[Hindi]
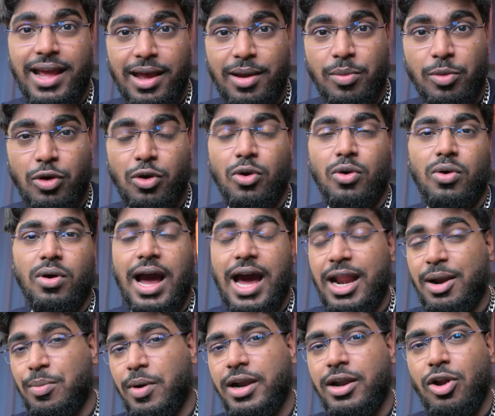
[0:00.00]
है ब्रो
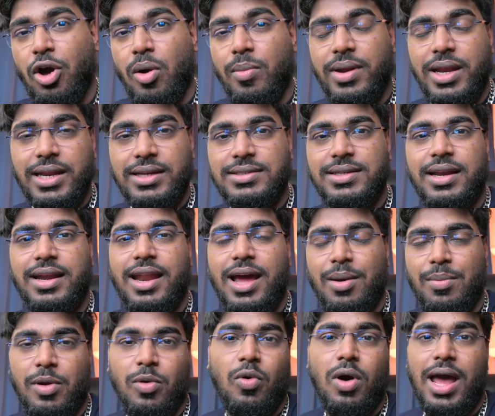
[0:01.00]
अर्बन डोमिनेशन नाम
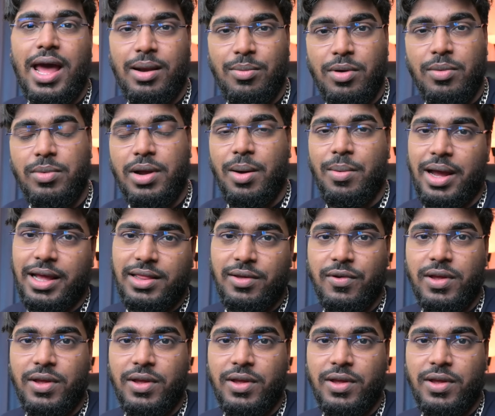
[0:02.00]
है वो एल्बम का बाय द